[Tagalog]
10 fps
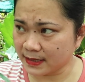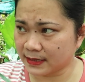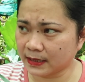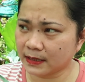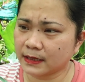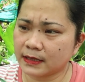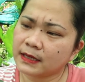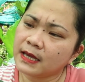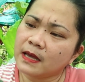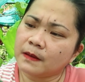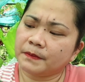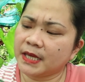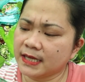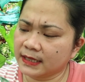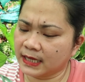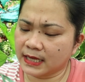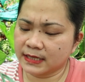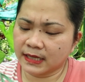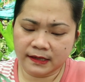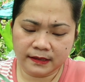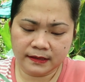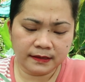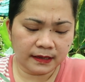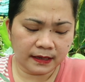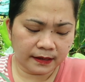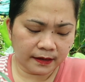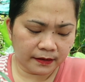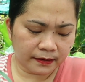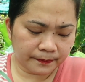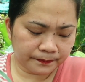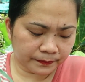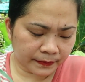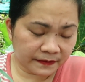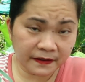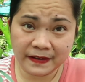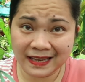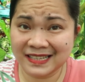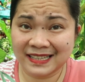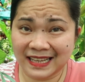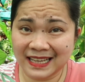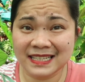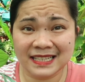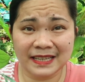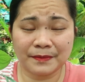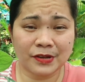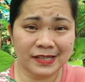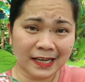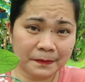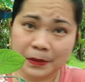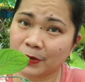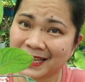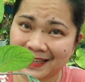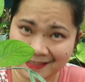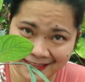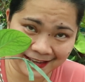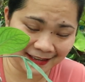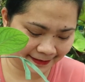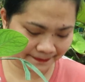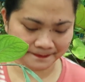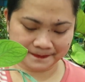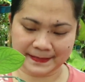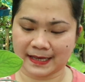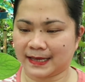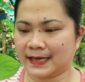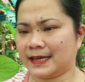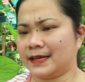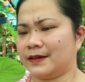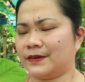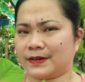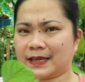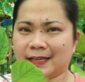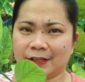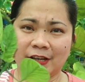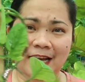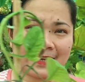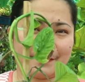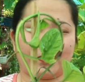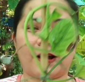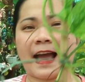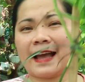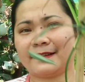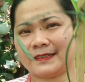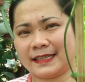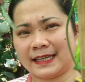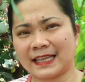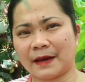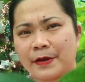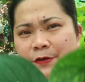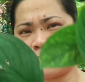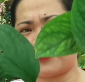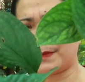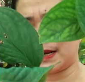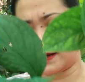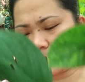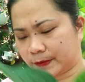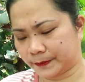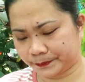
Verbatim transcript: Si Piñatis nag um, fefenestrate, si Masera pero ay hindi. Okay, yun ang alam ko ha. Itama nyo ako kung mali ako.